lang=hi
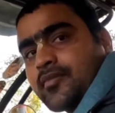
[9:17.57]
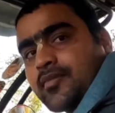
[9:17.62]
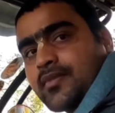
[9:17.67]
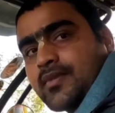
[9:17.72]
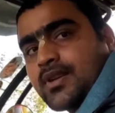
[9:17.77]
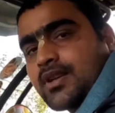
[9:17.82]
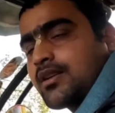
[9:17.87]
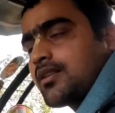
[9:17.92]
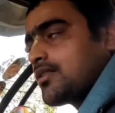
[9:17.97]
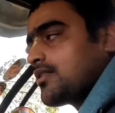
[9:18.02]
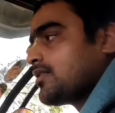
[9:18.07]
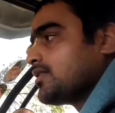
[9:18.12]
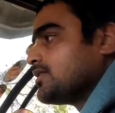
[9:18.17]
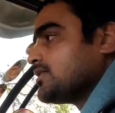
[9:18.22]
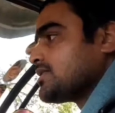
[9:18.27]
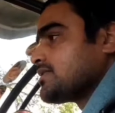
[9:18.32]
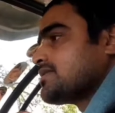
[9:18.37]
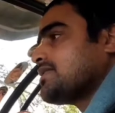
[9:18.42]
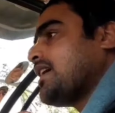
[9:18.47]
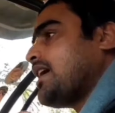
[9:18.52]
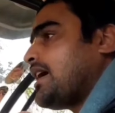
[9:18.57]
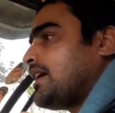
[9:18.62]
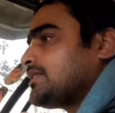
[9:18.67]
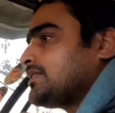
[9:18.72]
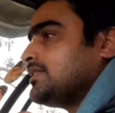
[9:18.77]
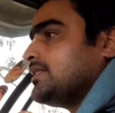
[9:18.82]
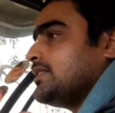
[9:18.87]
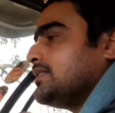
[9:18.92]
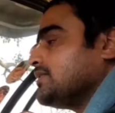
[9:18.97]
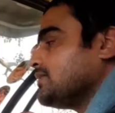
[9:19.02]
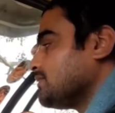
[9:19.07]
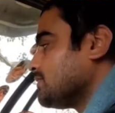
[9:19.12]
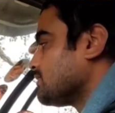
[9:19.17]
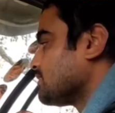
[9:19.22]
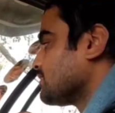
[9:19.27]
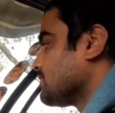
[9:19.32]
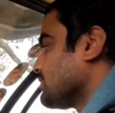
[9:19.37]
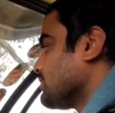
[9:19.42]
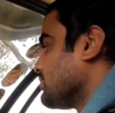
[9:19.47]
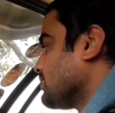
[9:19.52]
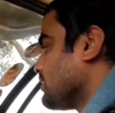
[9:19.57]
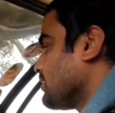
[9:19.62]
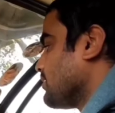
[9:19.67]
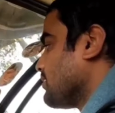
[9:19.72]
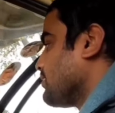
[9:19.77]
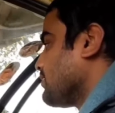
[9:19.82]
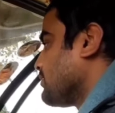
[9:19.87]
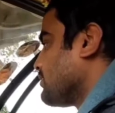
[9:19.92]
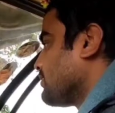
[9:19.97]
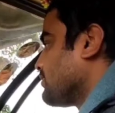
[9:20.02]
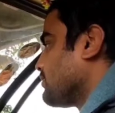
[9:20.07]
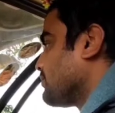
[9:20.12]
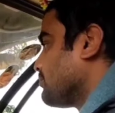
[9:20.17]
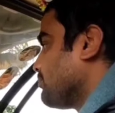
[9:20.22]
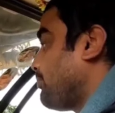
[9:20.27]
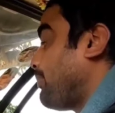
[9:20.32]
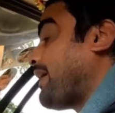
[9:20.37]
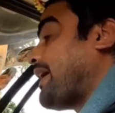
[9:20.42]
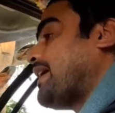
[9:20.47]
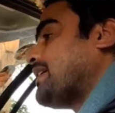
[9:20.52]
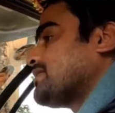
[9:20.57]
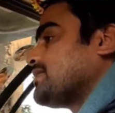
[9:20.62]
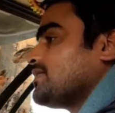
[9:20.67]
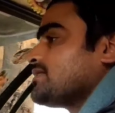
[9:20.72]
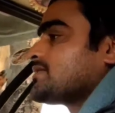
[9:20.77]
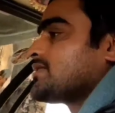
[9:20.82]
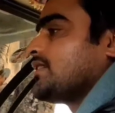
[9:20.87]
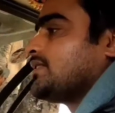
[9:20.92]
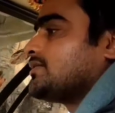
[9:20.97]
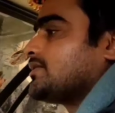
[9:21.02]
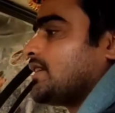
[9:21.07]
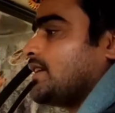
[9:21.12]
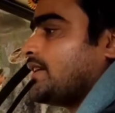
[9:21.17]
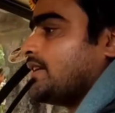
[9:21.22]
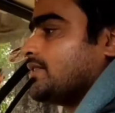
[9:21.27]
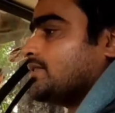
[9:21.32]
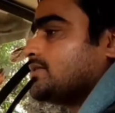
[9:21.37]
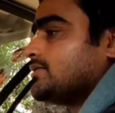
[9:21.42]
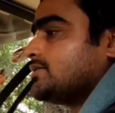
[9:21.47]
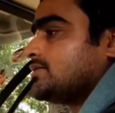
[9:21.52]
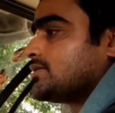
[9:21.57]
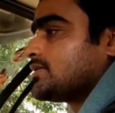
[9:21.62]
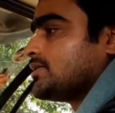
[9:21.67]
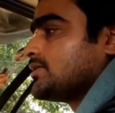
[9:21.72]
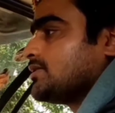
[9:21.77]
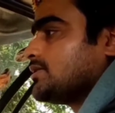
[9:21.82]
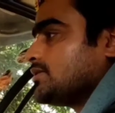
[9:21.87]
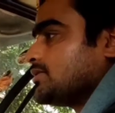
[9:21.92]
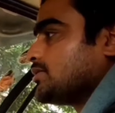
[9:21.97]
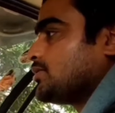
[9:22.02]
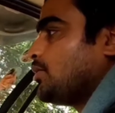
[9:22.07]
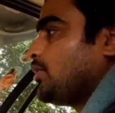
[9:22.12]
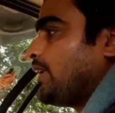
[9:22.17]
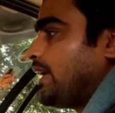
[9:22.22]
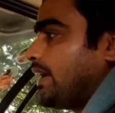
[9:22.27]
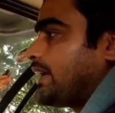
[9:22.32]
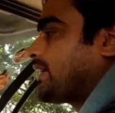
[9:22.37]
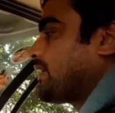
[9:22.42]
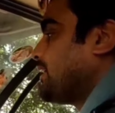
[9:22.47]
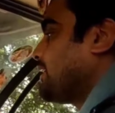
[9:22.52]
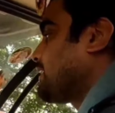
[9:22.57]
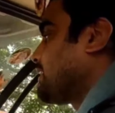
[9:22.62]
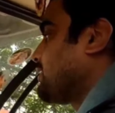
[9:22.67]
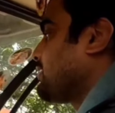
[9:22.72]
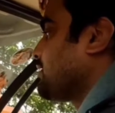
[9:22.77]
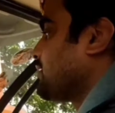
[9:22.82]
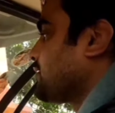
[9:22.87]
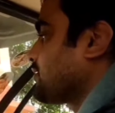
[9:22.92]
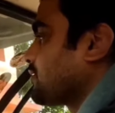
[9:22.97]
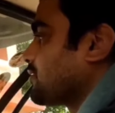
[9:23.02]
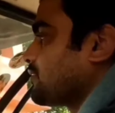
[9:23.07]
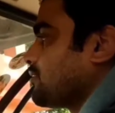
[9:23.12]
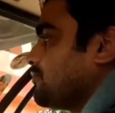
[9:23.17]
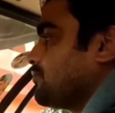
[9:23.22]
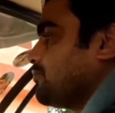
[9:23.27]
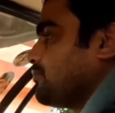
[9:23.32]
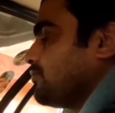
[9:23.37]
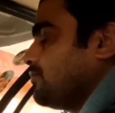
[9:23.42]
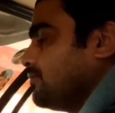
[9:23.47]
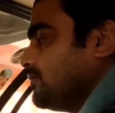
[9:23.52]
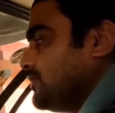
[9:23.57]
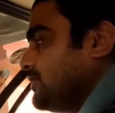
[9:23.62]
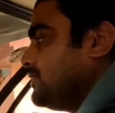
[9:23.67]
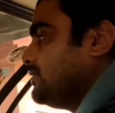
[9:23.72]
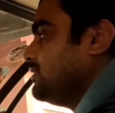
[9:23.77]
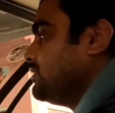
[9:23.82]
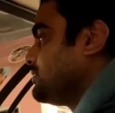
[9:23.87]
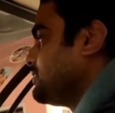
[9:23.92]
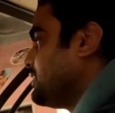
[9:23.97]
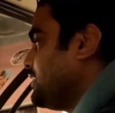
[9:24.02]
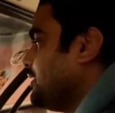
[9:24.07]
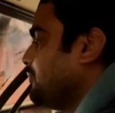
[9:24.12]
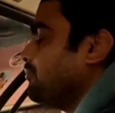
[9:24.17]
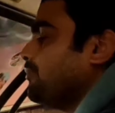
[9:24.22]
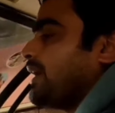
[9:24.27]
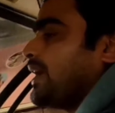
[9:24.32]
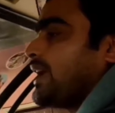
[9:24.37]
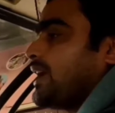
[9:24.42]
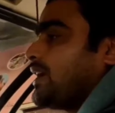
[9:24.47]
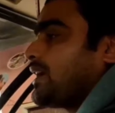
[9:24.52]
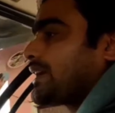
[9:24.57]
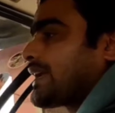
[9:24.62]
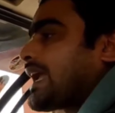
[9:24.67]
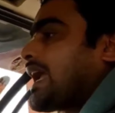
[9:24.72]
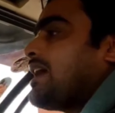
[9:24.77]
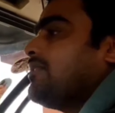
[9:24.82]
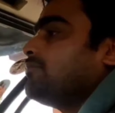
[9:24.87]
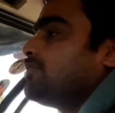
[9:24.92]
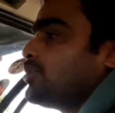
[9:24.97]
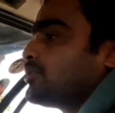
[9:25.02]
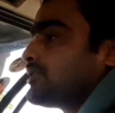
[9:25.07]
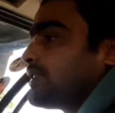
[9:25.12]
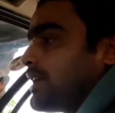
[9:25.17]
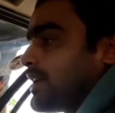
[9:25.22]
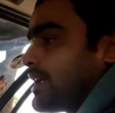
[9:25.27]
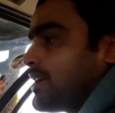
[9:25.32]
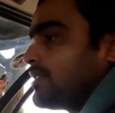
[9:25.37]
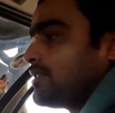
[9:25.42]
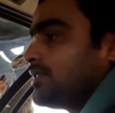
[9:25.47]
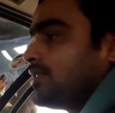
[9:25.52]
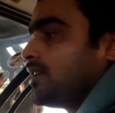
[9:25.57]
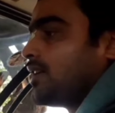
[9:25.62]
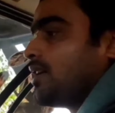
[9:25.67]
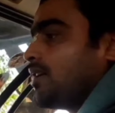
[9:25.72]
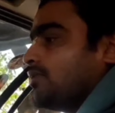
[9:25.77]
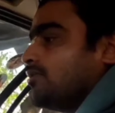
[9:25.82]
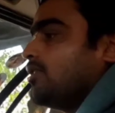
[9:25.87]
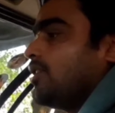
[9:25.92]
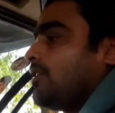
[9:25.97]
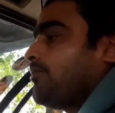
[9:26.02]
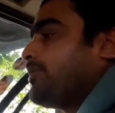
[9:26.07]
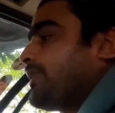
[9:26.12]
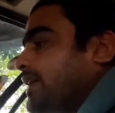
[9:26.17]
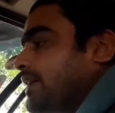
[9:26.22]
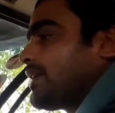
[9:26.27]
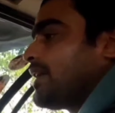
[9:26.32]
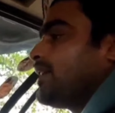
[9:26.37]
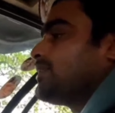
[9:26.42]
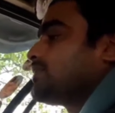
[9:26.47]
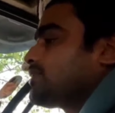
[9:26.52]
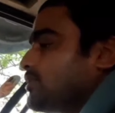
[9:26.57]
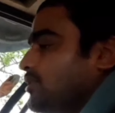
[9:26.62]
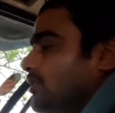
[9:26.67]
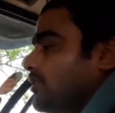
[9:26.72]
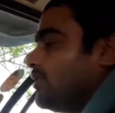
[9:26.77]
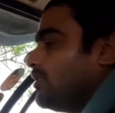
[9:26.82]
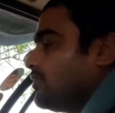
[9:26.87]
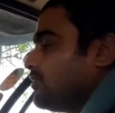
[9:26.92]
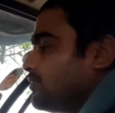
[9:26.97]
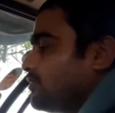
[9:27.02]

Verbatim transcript: सात दिन टाइम लगता है सात दिन वो पैदल चलता है पैदल चलता है तो एक एक बीच में कैंप होता है वहाँ पे रात को